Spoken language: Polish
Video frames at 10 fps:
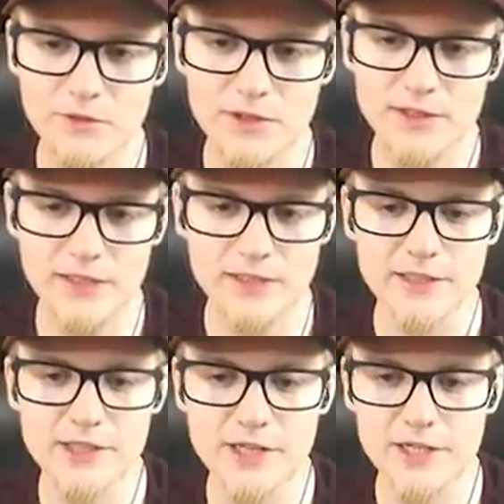Kurde,
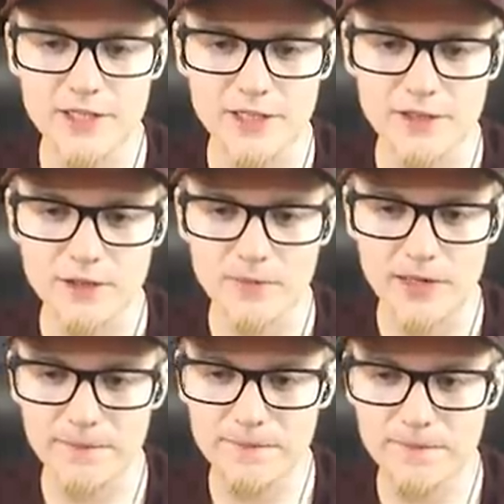ten grzejnik,
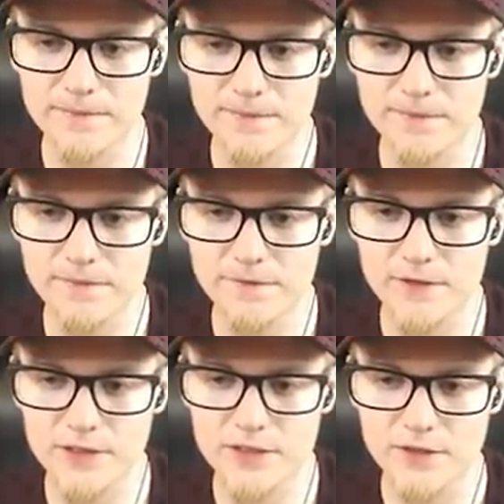dobra, mm,
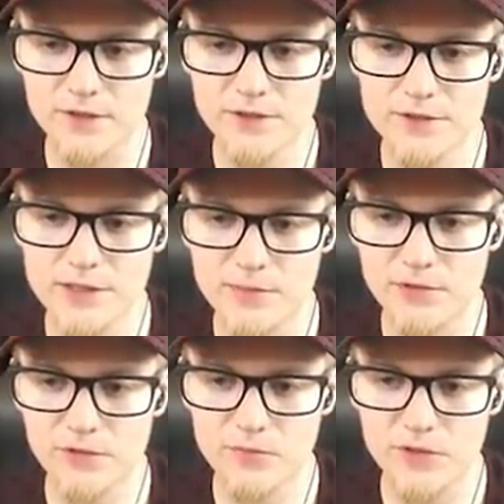wiecie co,
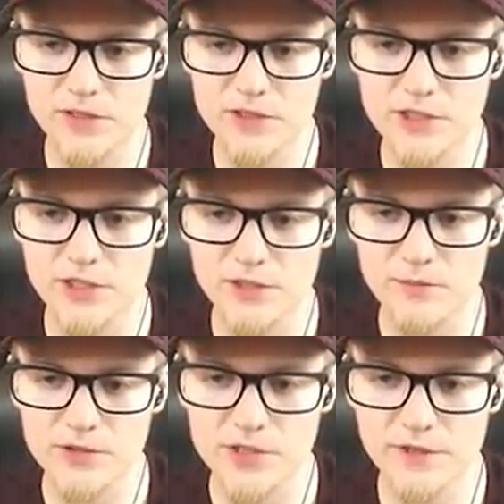zdemontujmy ten grzejnik
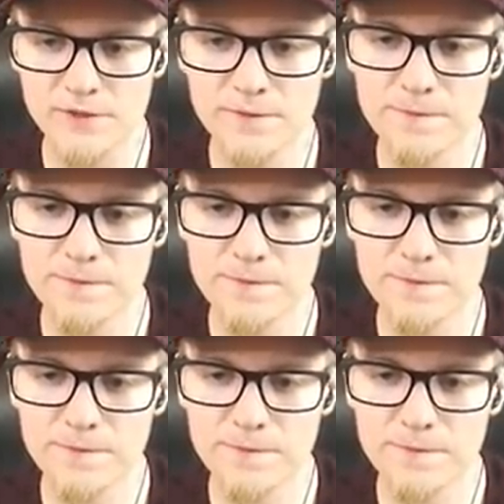może.